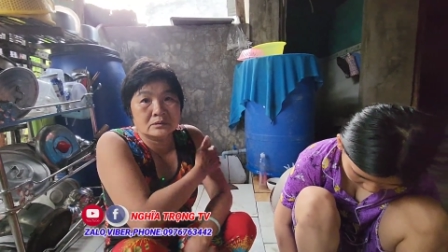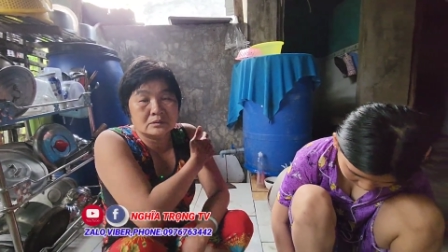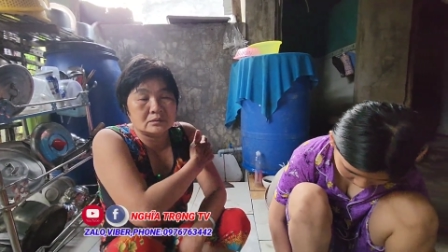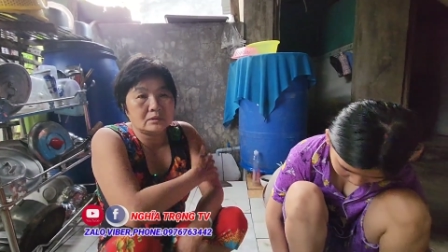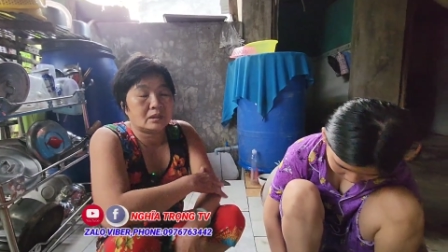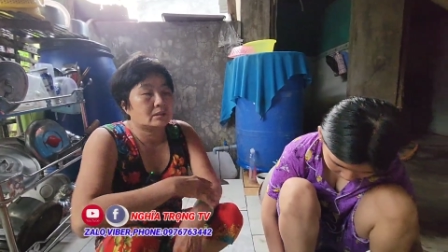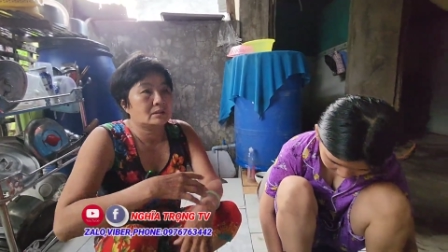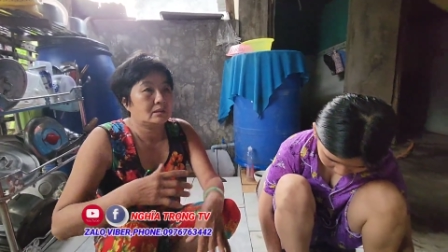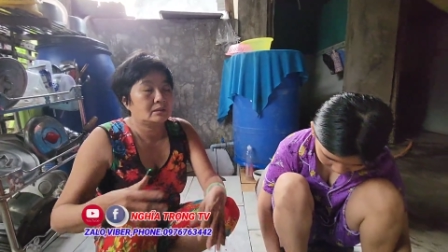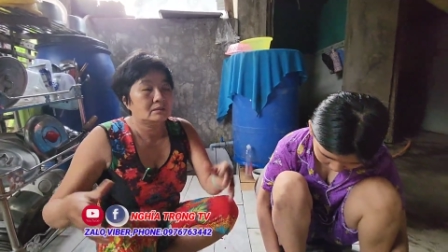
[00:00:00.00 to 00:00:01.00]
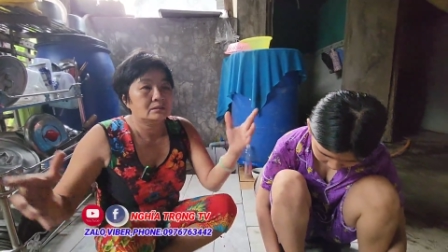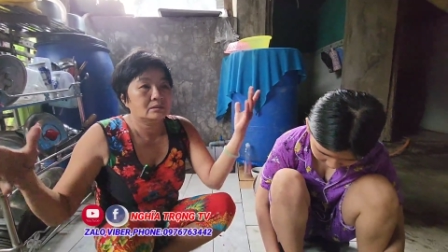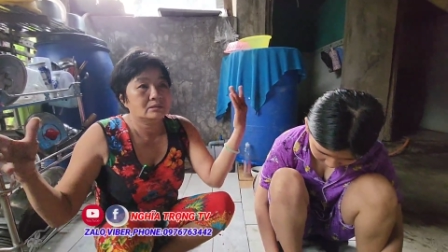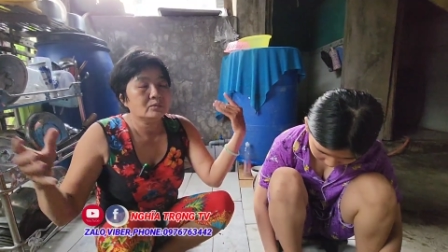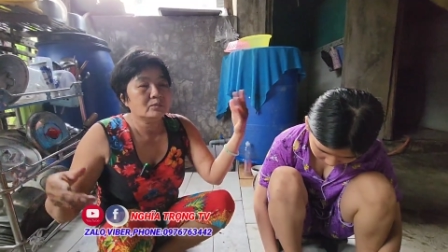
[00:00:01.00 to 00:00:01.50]
nó giật là
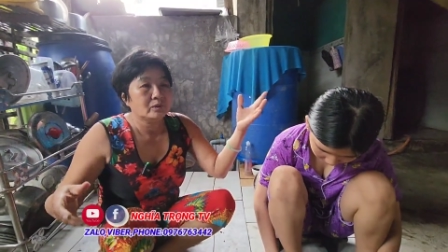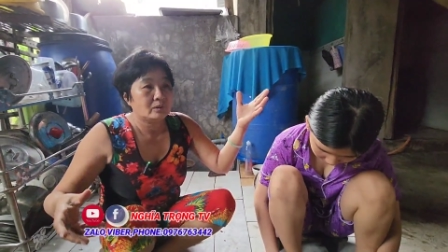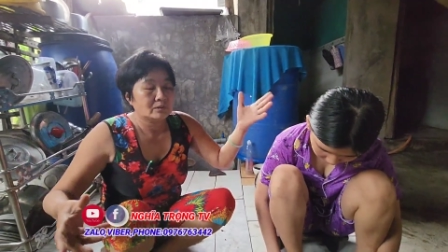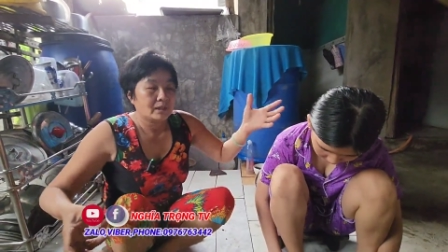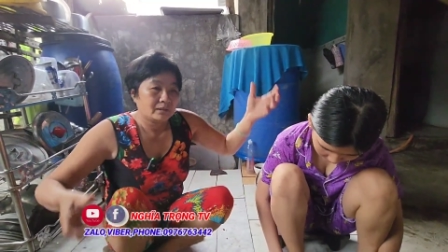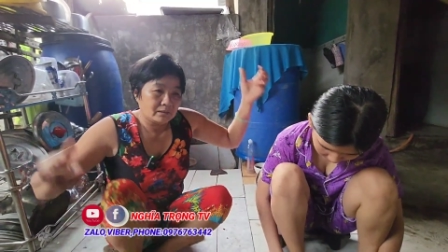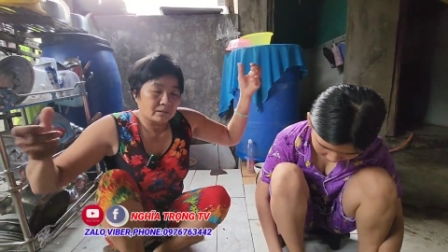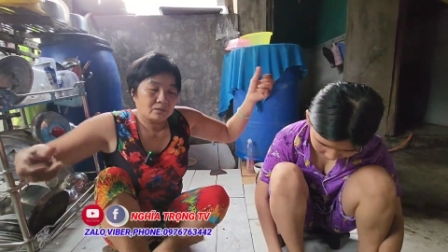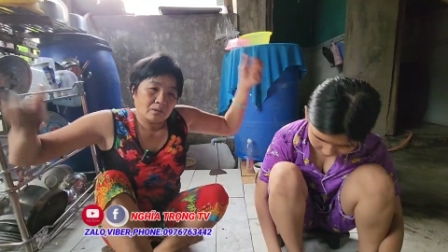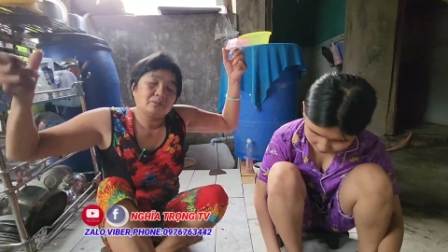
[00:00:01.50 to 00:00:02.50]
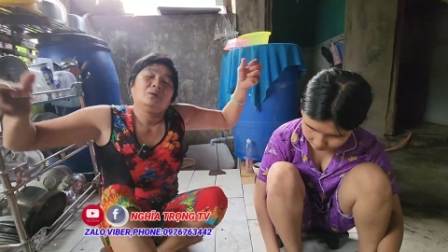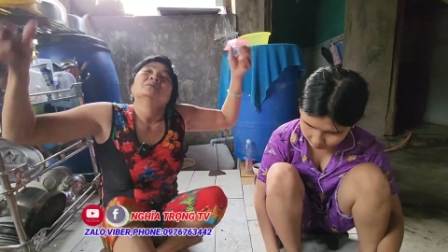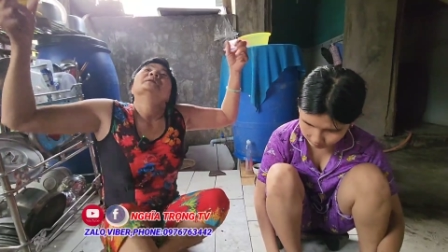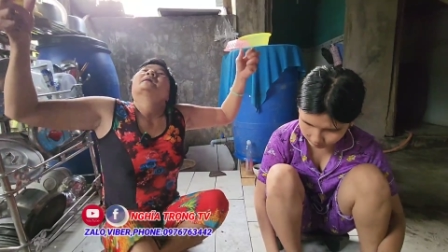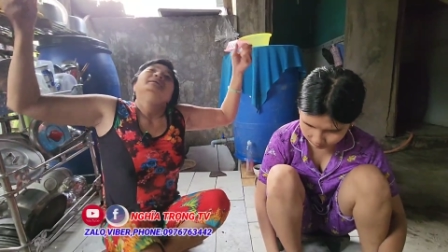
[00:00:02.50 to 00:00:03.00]
yếu dọn tán giật nhọn
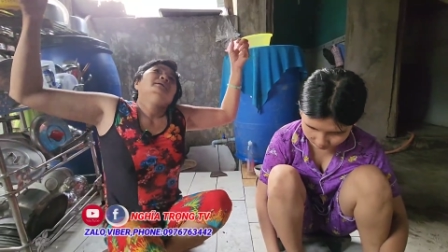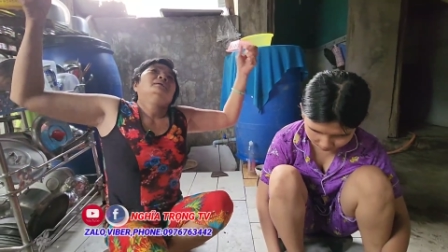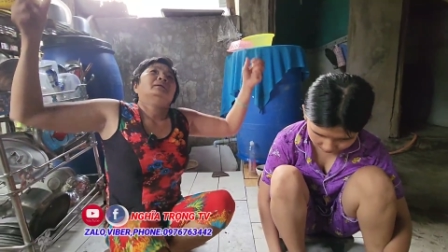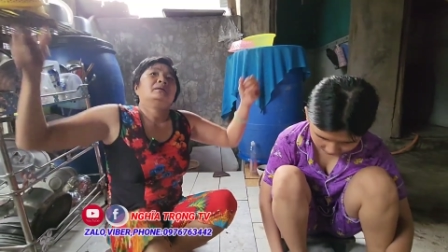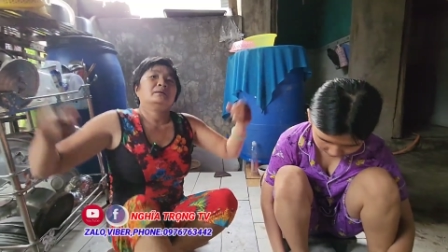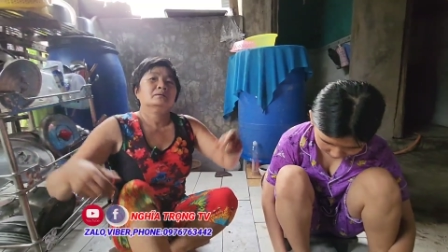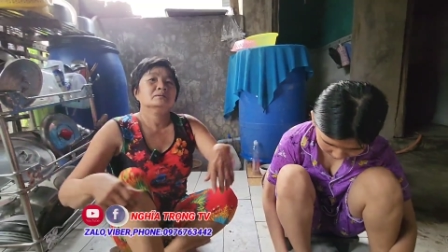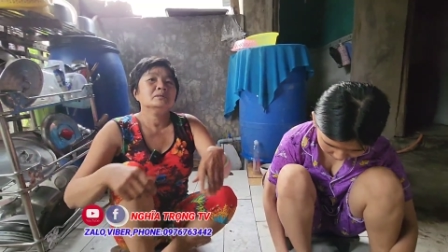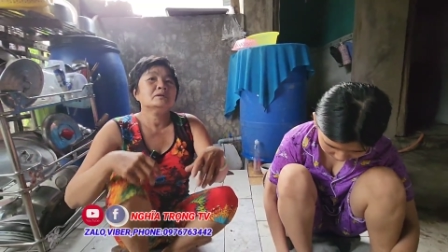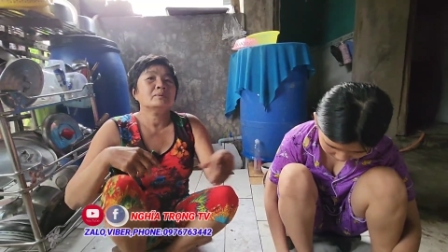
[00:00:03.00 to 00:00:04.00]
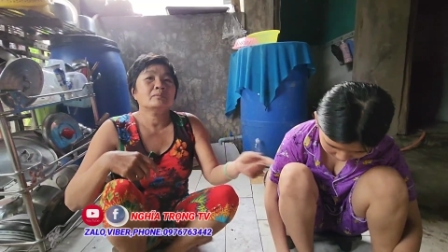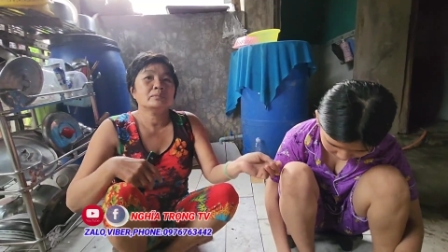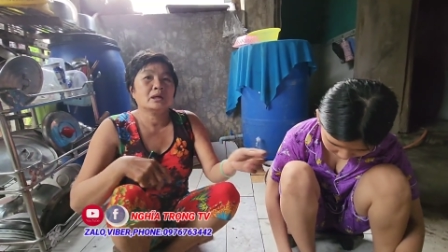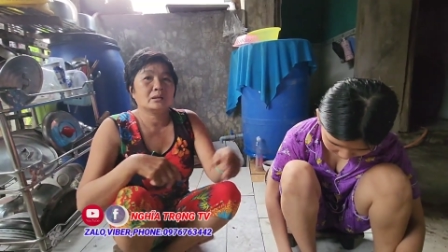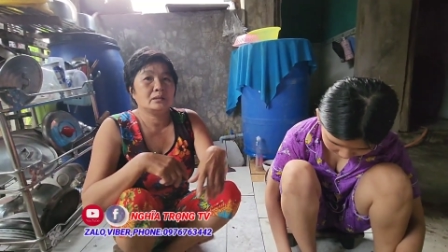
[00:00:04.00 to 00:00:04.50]
nhọn tán giật gì nè ghê
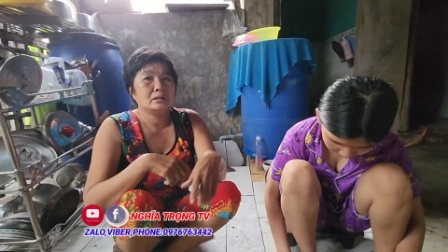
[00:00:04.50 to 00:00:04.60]
không giật vậy